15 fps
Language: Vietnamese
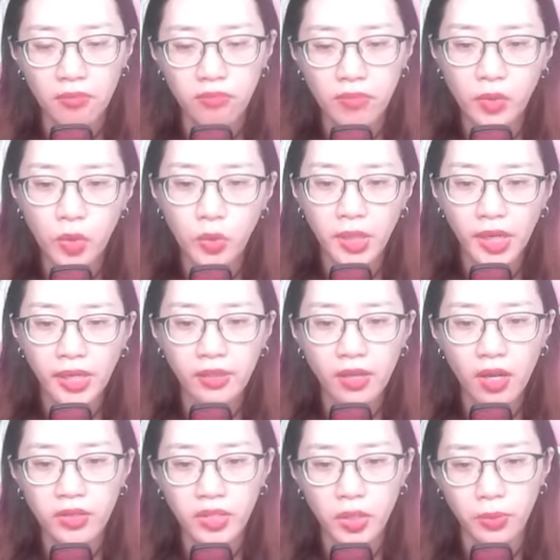Mà lúc này
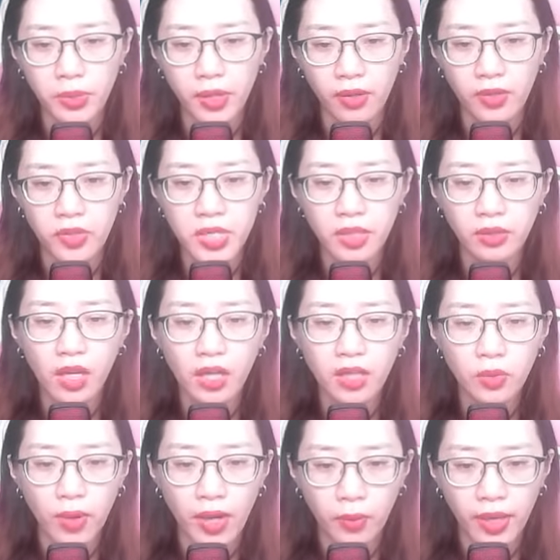con rồng nhỏ trên
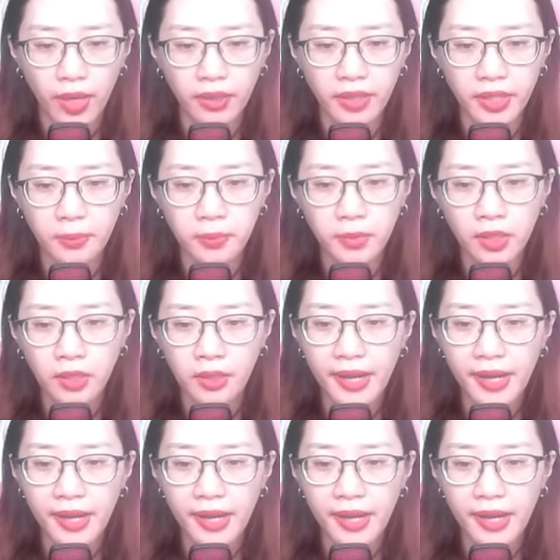thân oa hoàng kiếm